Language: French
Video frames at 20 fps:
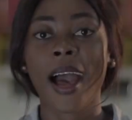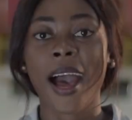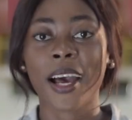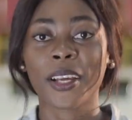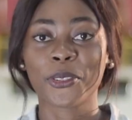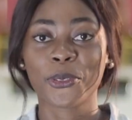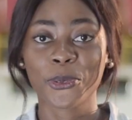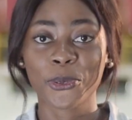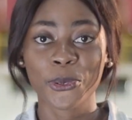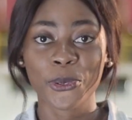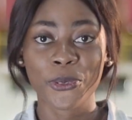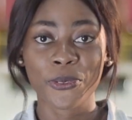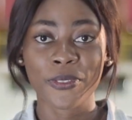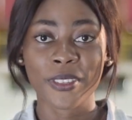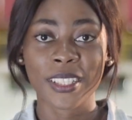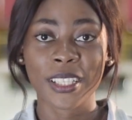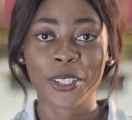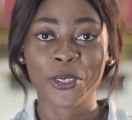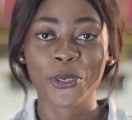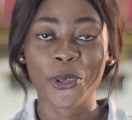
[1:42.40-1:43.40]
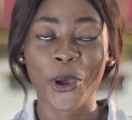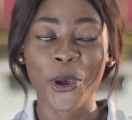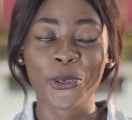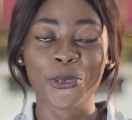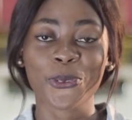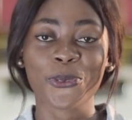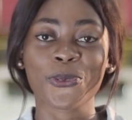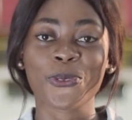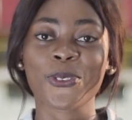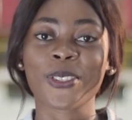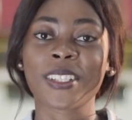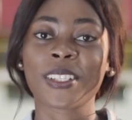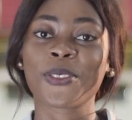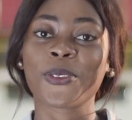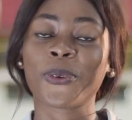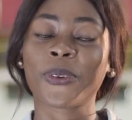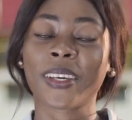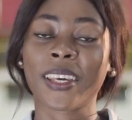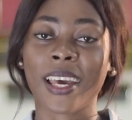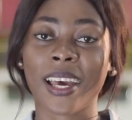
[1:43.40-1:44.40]
À tous nos visiteurs, nous vous
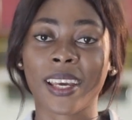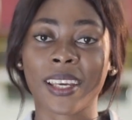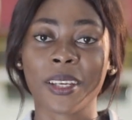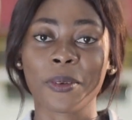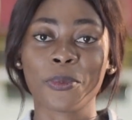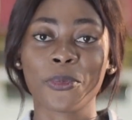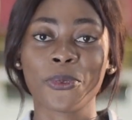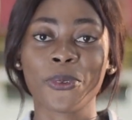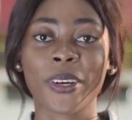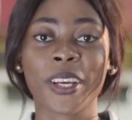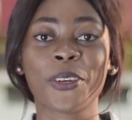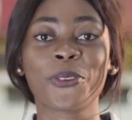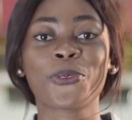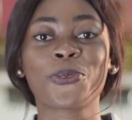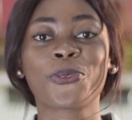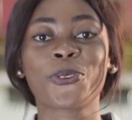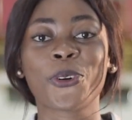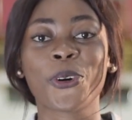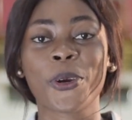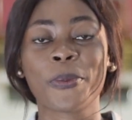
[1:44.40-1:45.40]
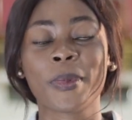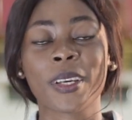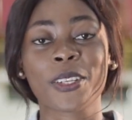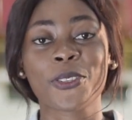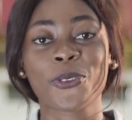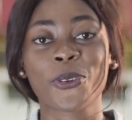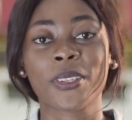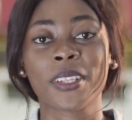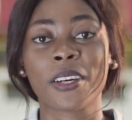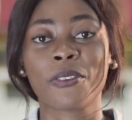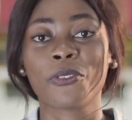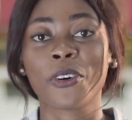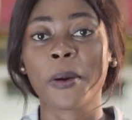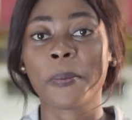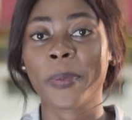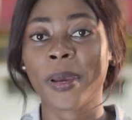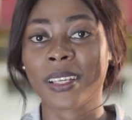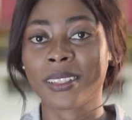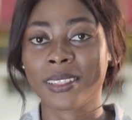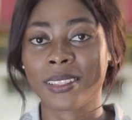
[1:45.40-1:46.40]
disons caribou et nous vous remercions
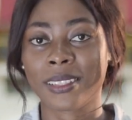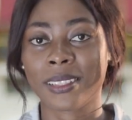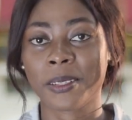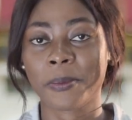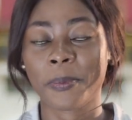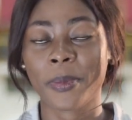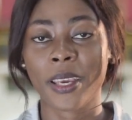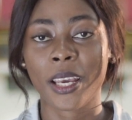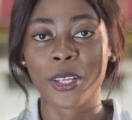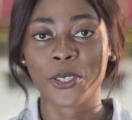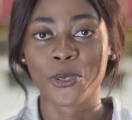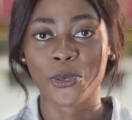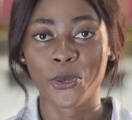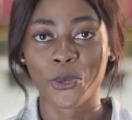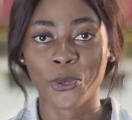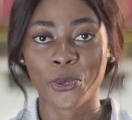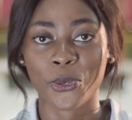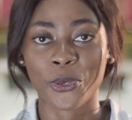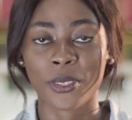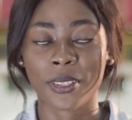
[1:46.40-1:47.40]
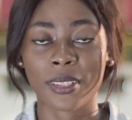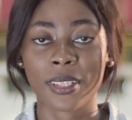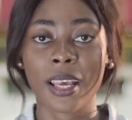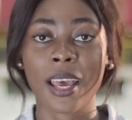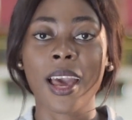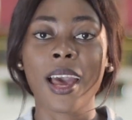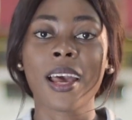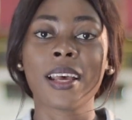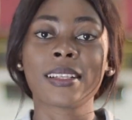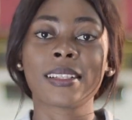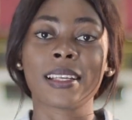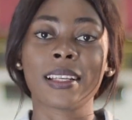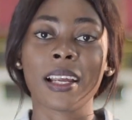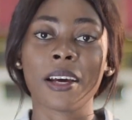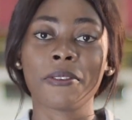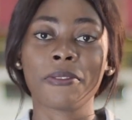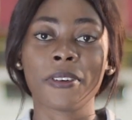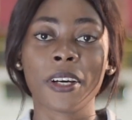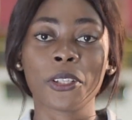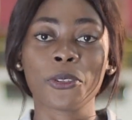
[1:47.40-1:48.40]
d'avoir participé à ce culte. C'est
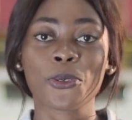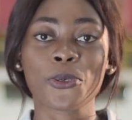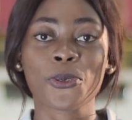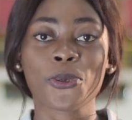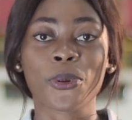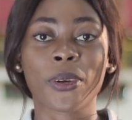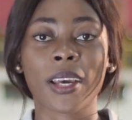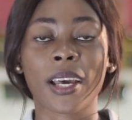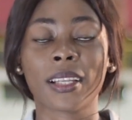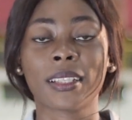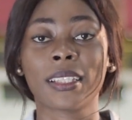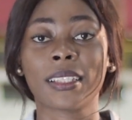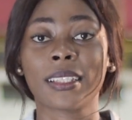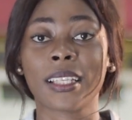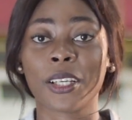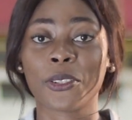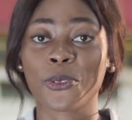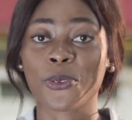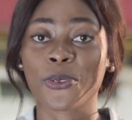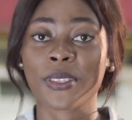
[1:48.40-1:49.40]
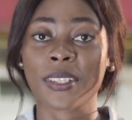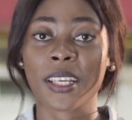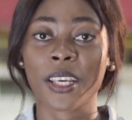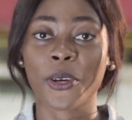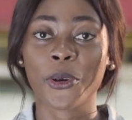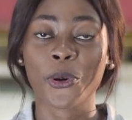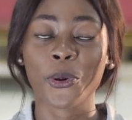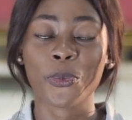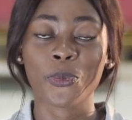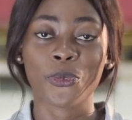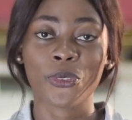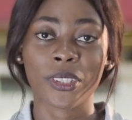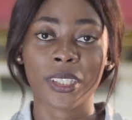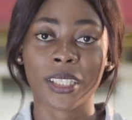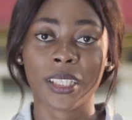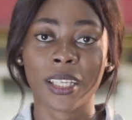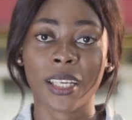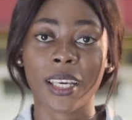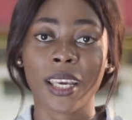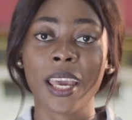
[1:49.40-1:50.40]
la fin de ce carnet d'annonces et
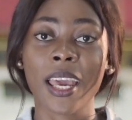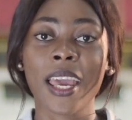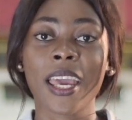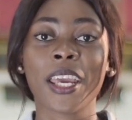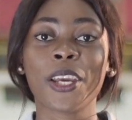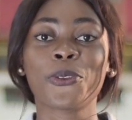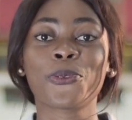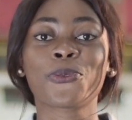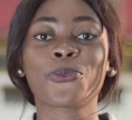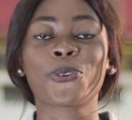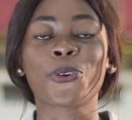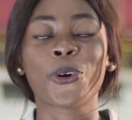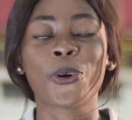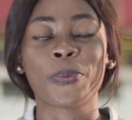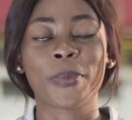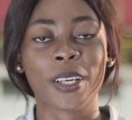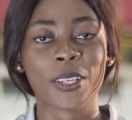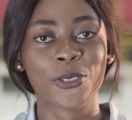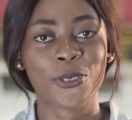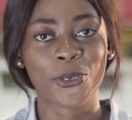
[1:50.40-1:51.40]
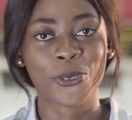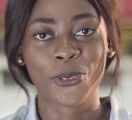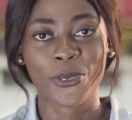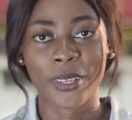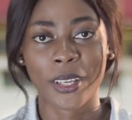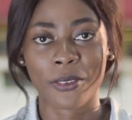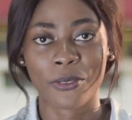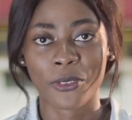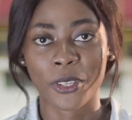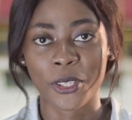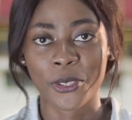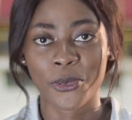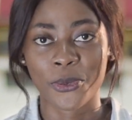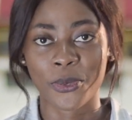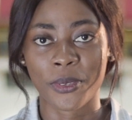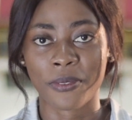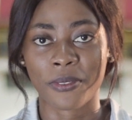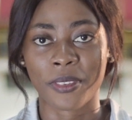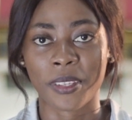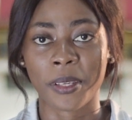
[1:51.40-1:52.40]
communiqués et nous vous remercions de l'avoir
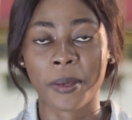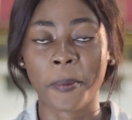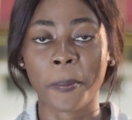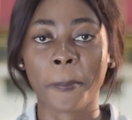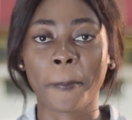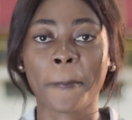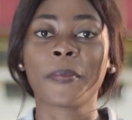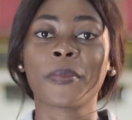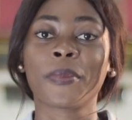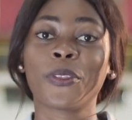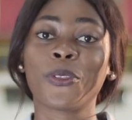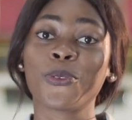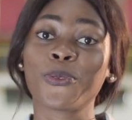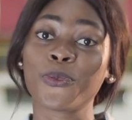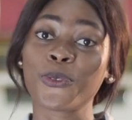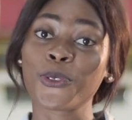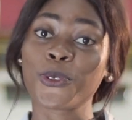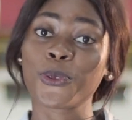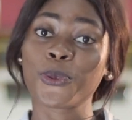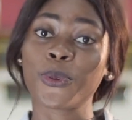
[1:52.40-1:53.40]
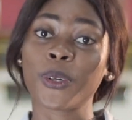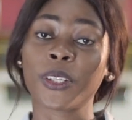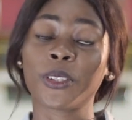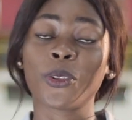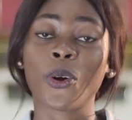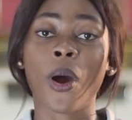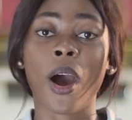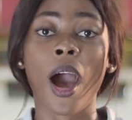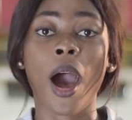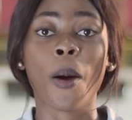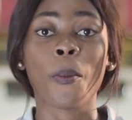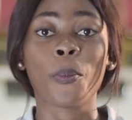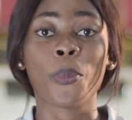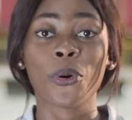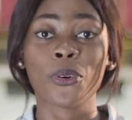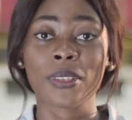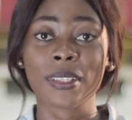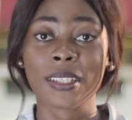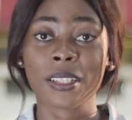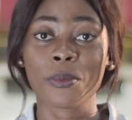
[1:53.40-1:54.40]
suivi. Nous vous souhaitons un
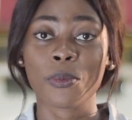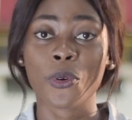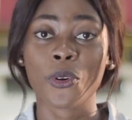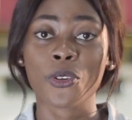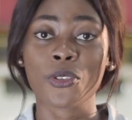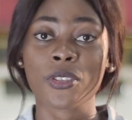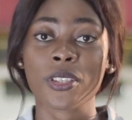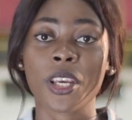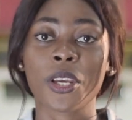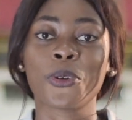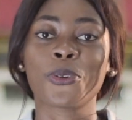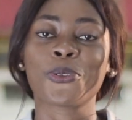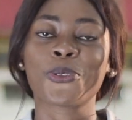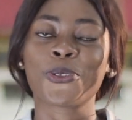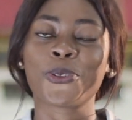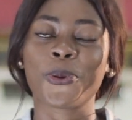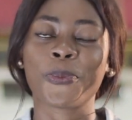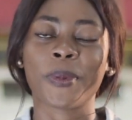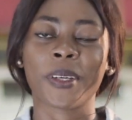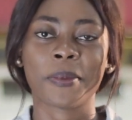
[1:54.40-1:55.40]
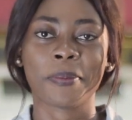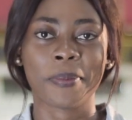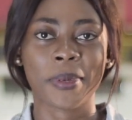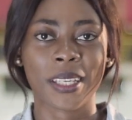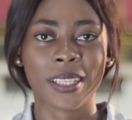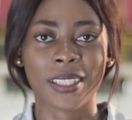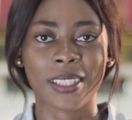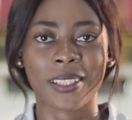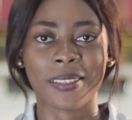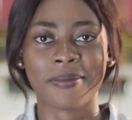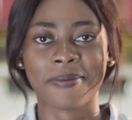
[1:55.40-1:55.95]
bon dimanche et une semaine bénie.